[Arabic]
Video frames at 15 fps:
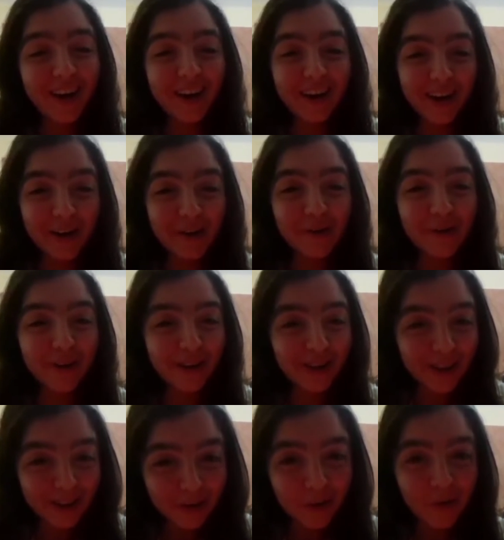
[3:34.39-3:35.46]
راو
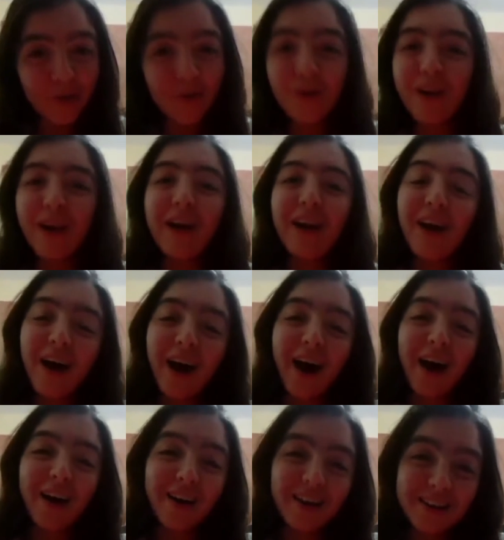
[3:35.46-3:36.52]
لا تقولوا لنا لا
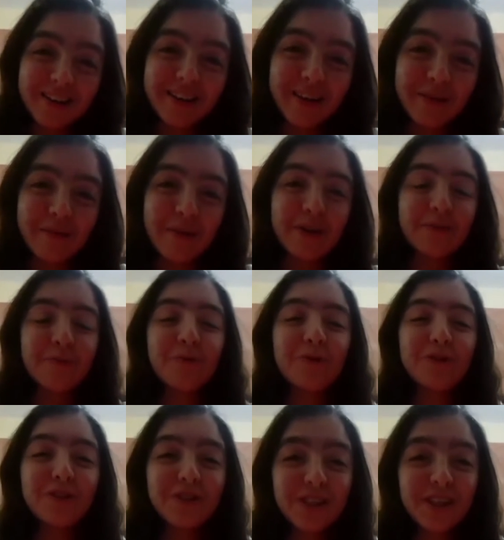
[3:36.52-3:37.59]
عرسنا ما
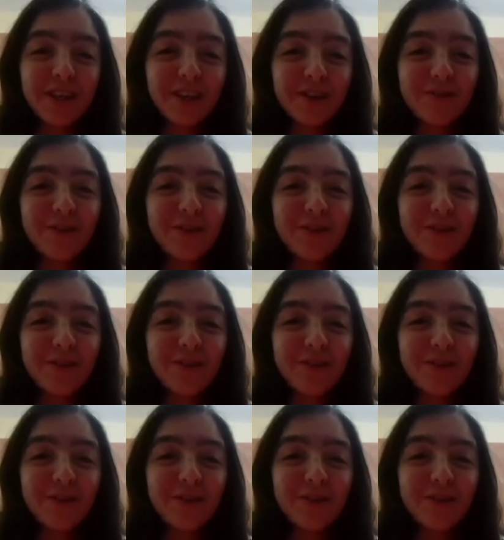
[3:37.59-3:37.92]
نجموش نجي